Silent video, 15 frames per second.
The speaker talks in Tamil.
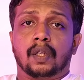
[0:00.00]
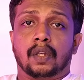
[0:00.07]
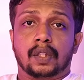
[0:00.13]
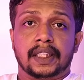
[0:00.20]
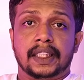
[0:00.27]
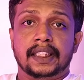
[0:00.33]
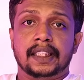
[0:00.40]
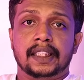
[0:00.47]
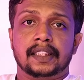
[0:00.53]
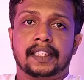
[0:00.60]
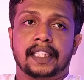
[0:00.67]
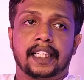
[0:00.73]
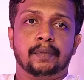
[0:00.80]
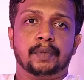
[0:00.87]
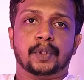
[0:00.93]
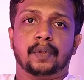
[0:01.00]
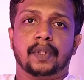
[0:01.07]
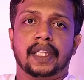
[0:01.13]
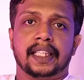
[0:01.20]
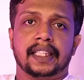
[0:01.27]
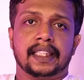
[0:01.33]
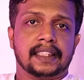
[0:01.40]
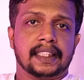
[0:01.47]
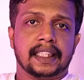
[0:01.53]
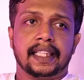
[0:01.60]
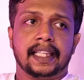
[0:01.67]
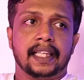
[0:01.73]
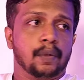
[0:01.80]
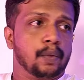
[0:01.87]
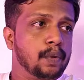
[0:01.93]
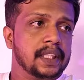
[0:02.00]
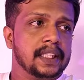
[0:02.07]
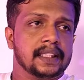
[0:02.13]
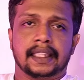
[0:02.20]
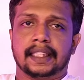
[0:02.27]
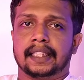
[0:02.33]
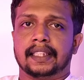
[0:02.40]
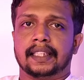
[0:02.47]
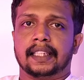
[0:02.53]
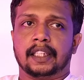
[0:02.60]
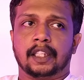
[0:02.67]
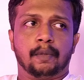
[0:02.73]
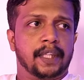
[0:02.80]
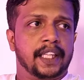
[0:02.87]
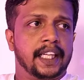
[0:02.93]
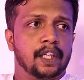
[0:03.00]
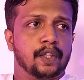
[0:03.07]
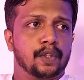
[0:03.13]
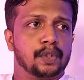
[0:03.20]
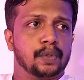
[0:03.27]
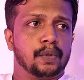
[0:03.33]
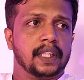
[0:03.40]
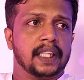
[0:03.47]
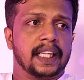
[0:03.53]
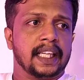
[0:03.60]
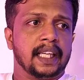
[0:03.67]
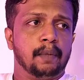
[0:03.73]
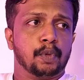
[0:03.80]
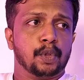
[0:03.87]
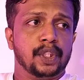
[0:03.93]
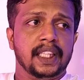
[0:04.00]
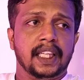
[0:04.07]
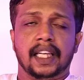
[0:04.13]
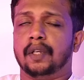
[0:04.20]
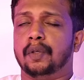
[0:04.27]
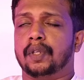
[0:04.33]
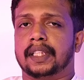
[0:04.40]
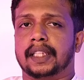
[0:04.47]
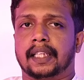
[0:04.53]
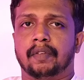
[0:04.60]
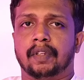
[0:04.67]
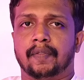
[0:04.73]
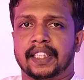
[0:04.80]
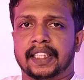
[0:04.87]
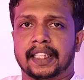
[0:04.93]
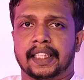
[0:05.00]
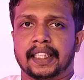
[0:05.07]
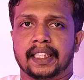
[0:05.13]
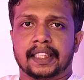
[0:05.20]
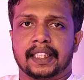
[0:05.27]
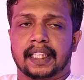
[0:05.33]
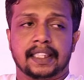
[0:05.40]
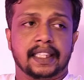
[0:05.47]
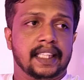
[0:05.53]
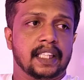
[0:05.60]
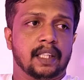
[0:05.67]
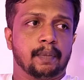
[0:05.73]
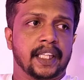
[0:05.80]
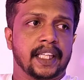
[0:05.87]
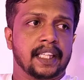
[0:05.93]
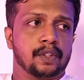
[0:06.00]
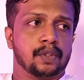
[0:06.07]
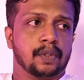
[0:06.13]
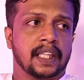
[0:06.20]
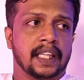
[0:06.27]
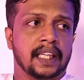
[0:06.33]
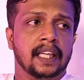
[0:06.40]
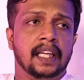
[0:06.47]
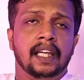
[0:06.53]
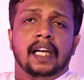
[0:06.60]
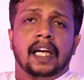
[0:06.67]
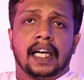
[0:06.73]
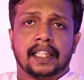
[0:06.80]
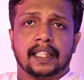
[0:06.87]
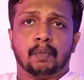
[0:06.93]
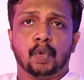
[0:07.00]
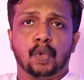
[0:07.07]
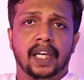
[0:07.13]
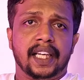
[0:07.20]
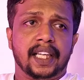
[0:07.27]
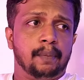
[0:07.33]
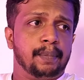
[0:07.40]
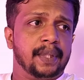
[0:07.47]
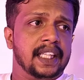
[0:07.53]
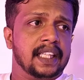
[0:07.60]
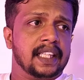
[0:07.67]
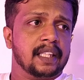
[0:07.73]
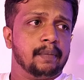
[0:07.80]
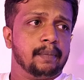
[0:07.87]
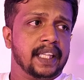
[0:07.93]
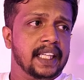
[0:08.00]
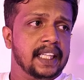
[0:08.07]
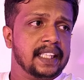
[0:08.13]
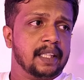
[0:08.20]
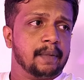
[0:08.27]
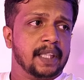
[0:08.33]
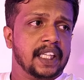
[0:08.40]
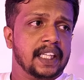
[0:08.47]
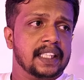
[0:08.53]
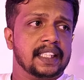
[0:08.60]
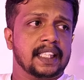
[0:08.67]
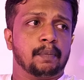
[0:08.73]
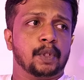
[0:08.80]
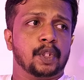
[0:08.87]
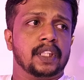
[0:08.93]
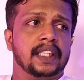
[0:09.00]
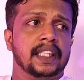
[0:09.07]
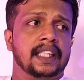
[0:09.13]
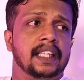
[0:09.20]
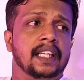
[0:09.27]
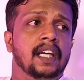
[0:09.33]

லாஸ் ஏஞ்சல்ஸ் டைம்ஸ் கூட இந்த செய்தியை உறுதி செய்திருந்தது இப்படியான ஒரு சூழ்நிலையிலே புதிதாக ஒரு தகவல் வந்திருக்கின்றது அது என்ன அப்படி என்று சொன்னால் அந்த மூவாயிரம் பேருக்கு மேலதிகமாக தற்போது